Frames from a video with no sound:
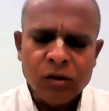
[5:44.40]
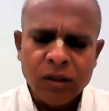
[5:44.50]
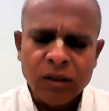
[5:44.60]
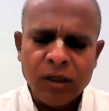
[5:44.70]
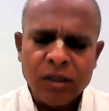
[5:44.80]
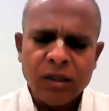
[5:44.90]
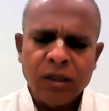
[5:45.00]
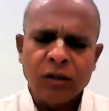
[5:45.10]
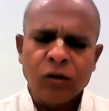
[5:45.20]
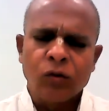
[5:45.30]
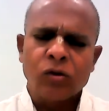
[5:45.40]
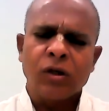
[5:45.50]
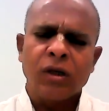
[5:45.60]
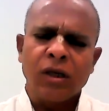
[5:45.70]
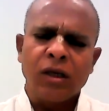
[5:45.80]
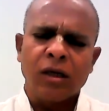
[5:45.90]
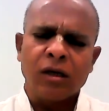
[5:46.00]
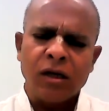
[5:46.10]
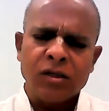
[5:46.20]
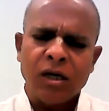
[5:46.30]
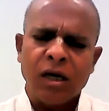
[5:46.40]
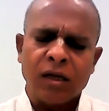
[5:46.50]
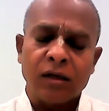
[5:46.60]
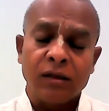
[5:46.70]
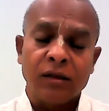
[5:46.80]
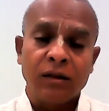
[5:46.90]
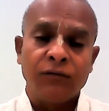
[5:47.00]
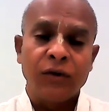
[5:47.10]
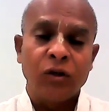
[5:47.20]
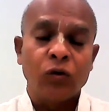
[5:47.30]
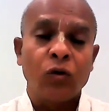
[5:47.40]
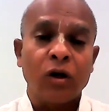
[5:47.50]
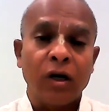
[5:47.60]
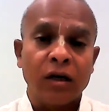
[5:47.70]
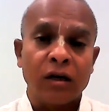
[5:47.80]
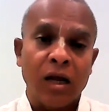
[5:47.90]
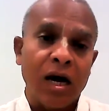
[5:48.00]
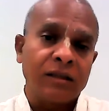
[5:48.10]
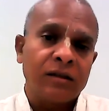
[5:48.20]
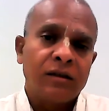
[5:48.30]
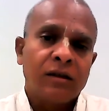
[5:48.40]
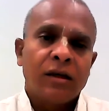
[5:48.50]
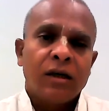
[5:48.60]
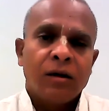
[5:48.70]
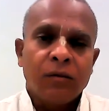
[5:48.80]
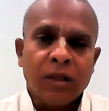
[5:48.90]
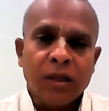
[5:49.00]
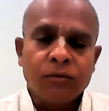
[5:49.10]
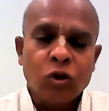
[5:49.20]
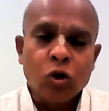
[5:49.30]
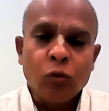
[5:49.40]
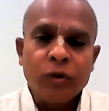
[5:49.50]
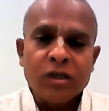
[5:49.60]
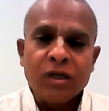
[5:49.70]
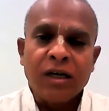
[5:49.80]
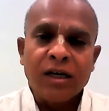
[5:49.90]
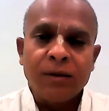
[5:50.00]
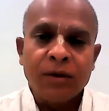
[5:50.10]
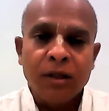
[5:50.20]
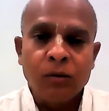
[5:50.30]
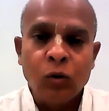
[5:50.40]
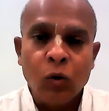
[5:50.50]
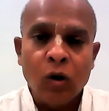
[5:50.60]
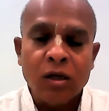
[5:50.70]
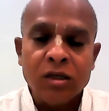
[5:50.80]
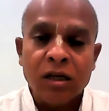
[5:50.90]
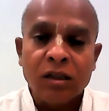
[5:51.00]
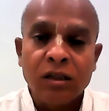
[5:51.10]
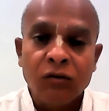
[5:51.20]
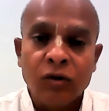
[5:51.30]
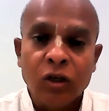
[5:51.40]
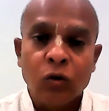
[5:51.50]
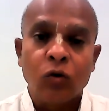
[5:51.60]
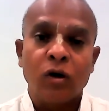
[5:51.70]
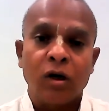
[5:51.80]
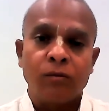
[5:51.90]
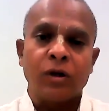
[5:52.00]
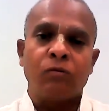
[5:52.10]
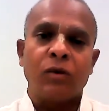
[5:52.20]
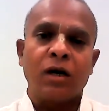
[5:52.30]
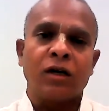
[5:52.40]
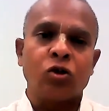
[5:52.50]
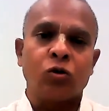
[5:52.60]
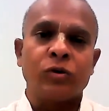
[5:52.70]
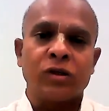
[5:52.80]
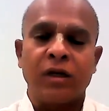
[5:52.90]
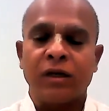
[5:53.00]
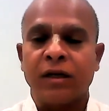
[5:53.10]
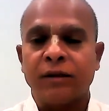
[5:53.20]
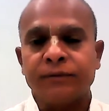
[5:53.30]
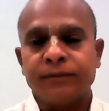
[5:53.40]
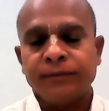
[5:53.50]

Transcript: उसी तरह से दूसरे एक हजार दिव्य युगों का एक रात मतलब 24 घंटा मतलब 2000 दिव्य युगों का ब्रह्मा का 24 घंटा